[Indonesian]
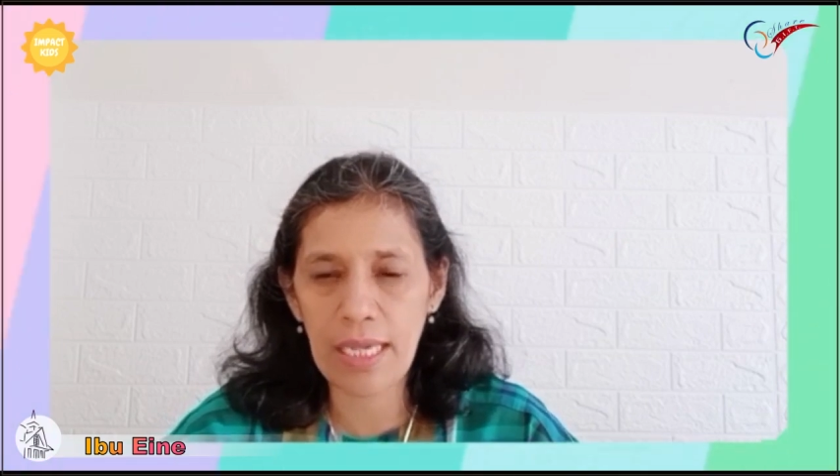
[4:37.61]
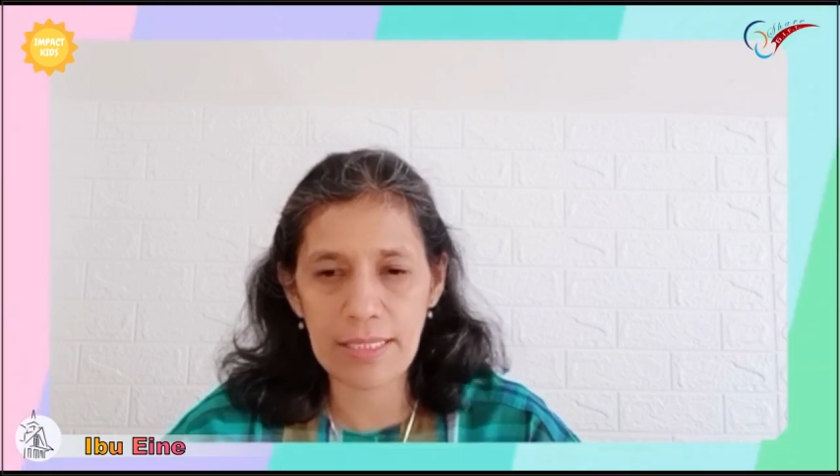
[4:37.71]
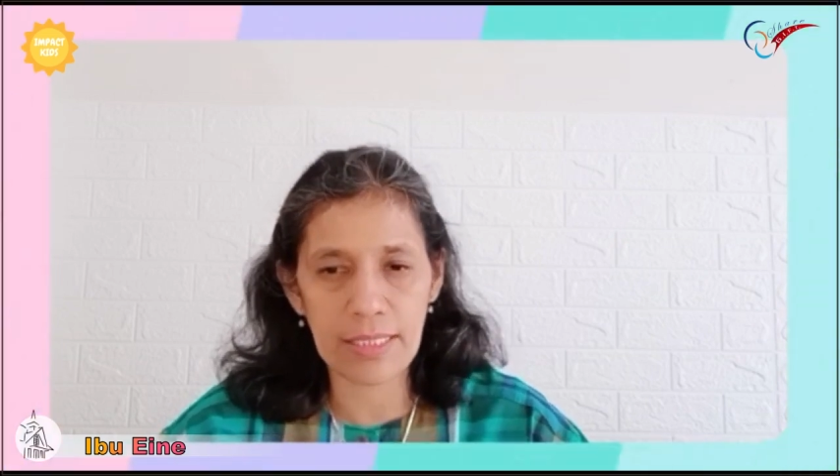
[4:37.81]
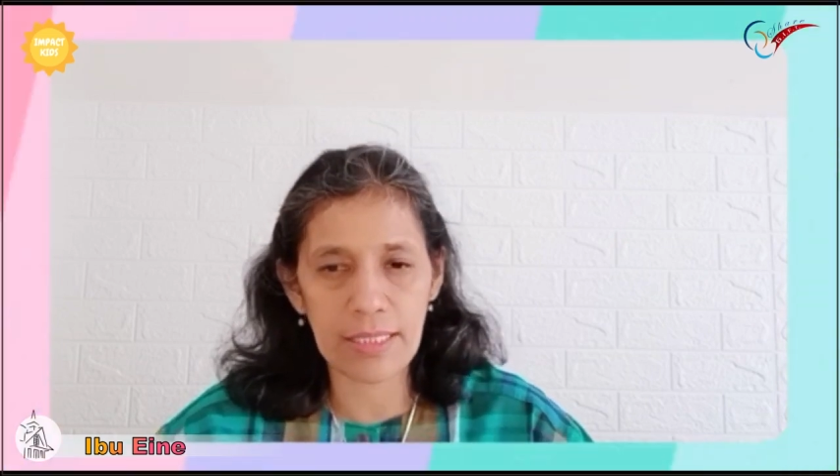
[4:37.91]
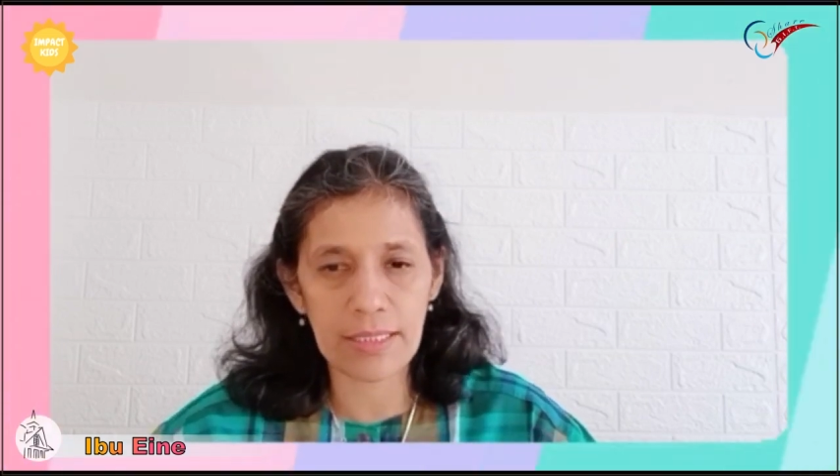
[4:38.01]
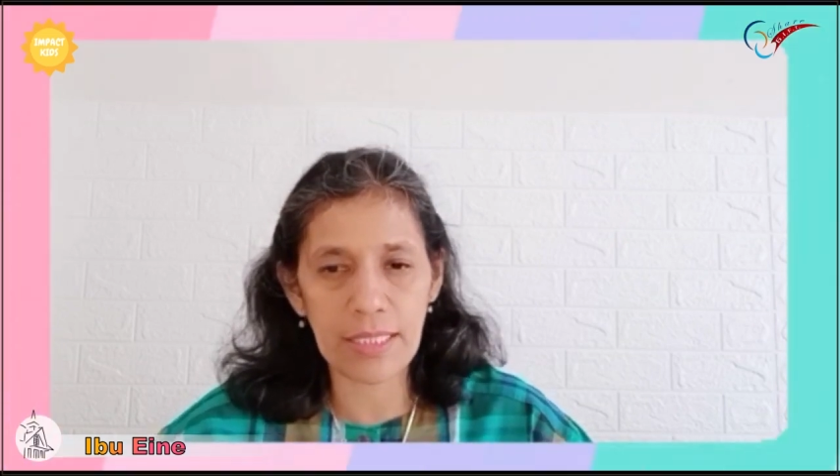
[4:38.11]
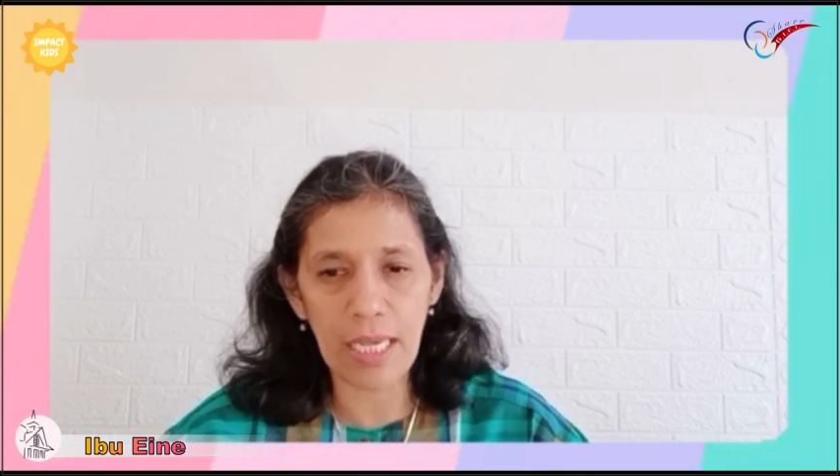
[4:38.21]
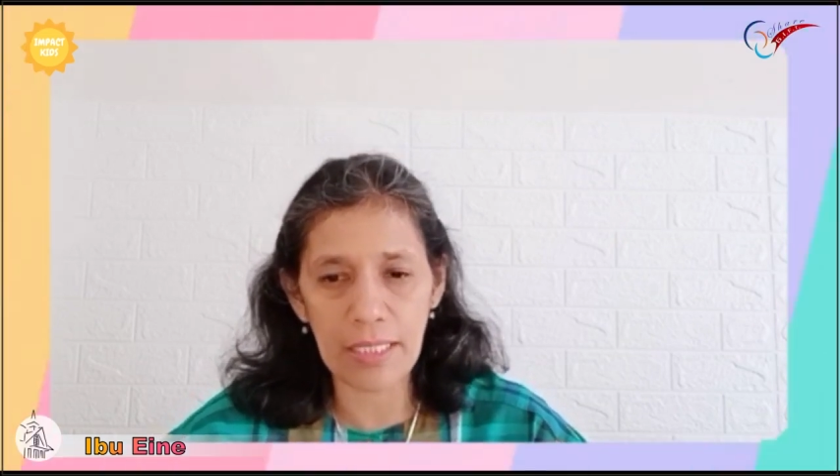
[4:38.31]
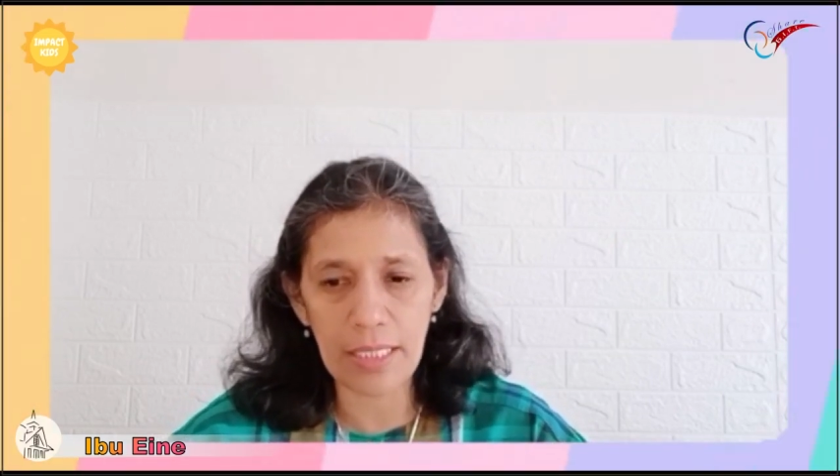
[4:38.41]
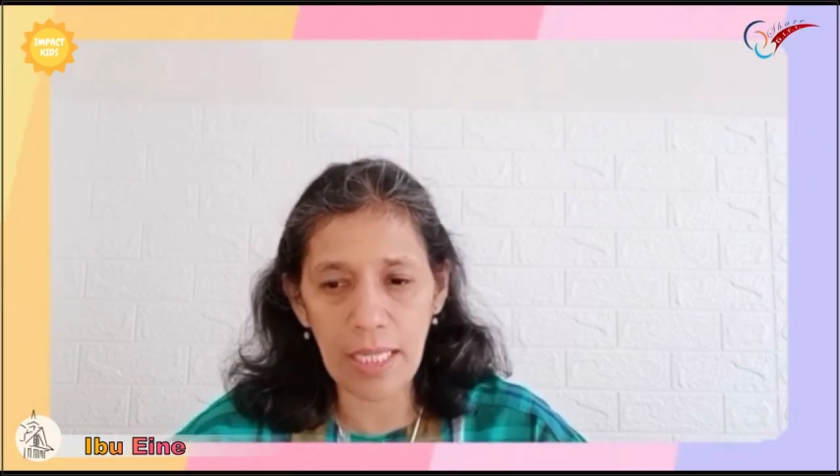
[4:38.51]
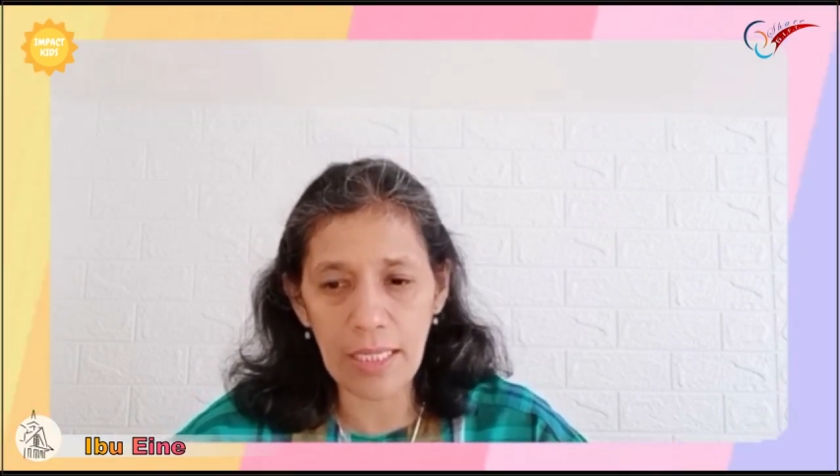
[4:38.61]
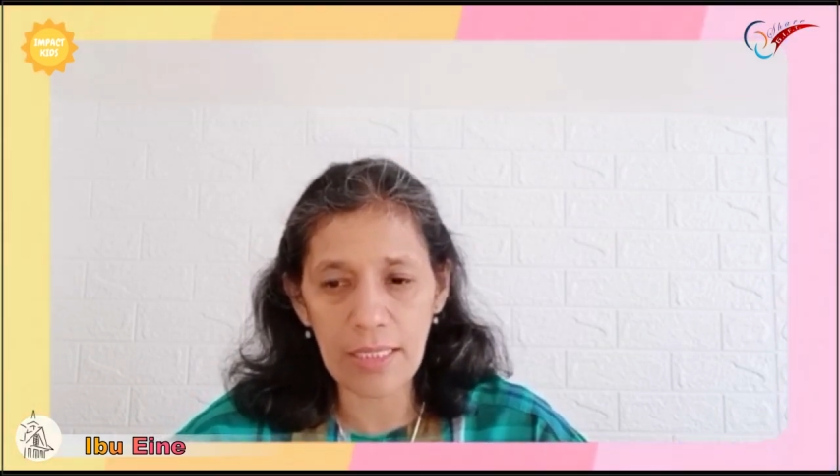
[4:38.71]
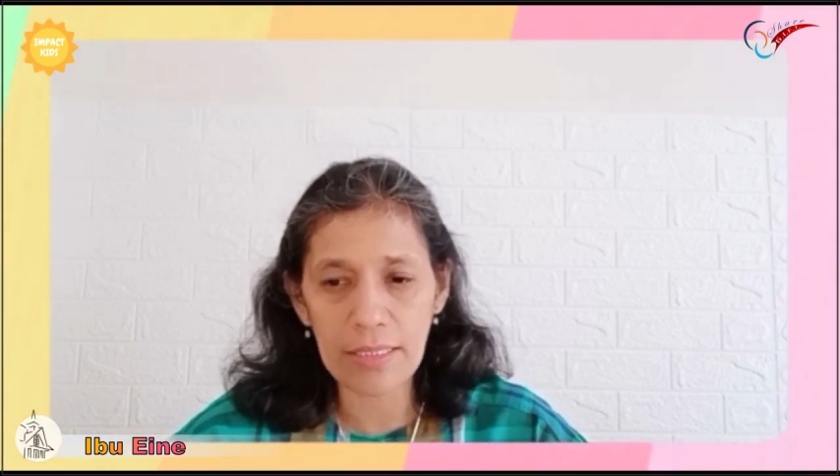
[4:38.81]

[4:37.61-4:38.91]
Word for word: hasilnya adalah